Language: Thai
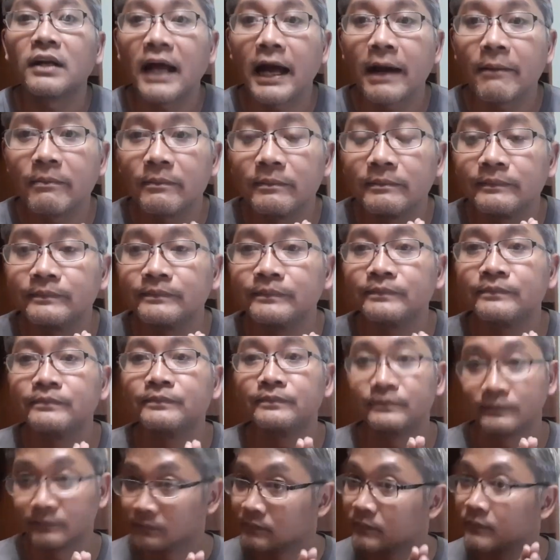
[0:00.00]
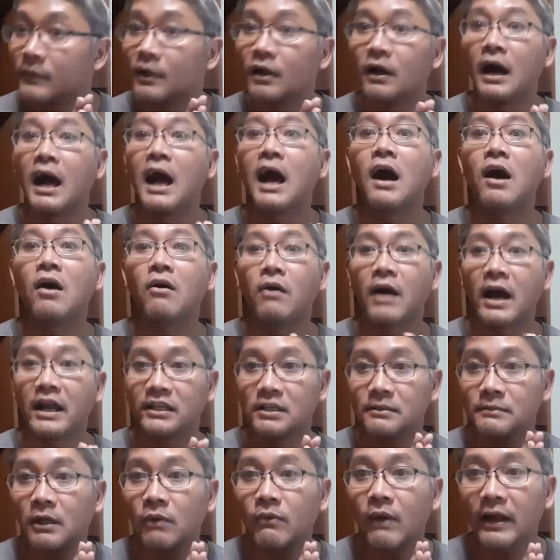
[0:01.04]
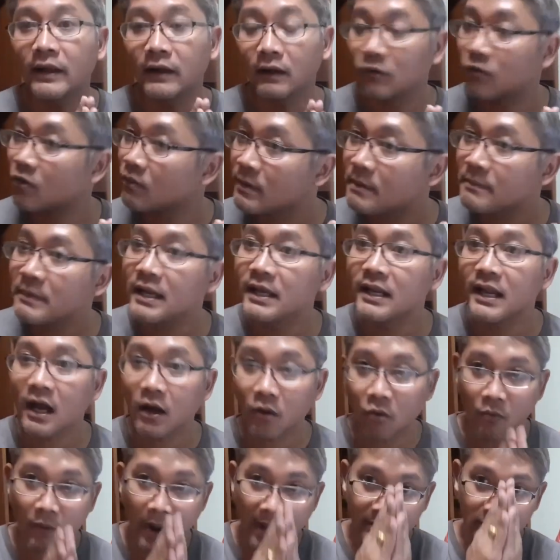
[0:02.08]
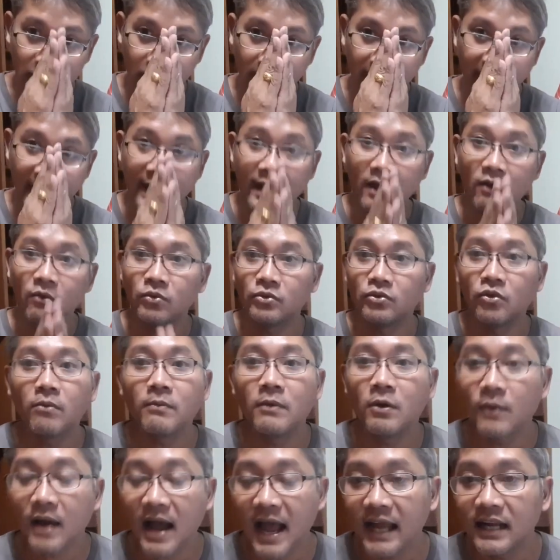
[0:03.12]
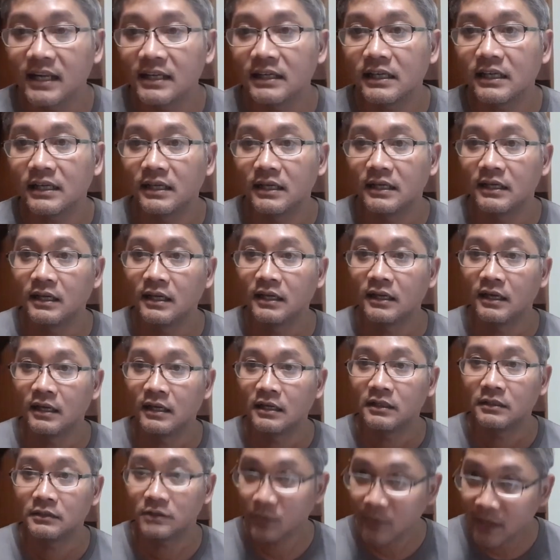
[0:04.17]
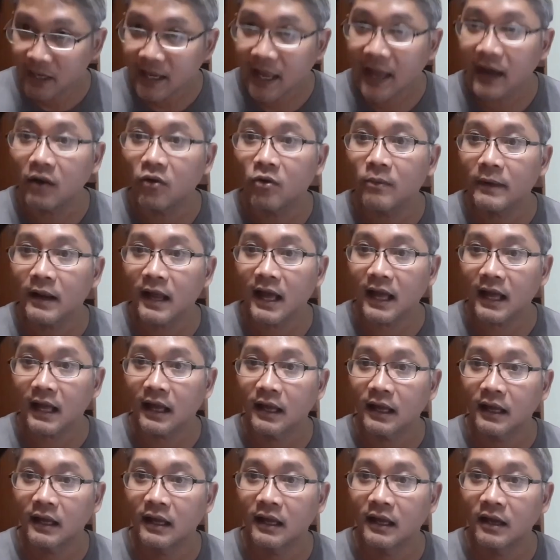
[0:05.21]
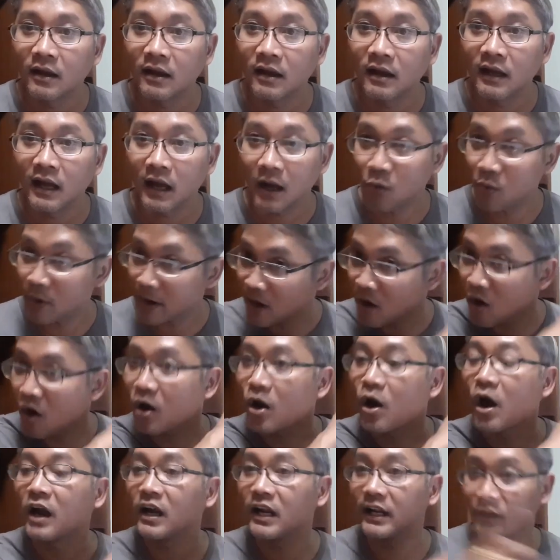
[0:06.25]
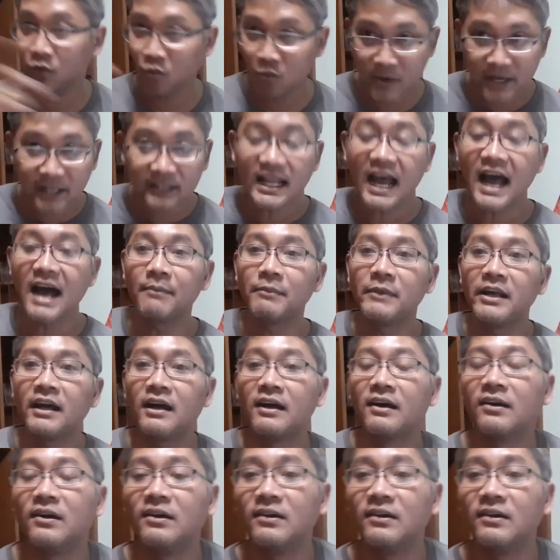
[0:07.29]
ครับอ้าวใครจะมึงไวกับกูไม่มีนะกูไวสุดแล้วกูยกมือไหว้เลยจะวิ่งแข่งกูไหมล่ะกูใไว้ออกก่อนเลยกูวิ่งตามเลยอ่ะ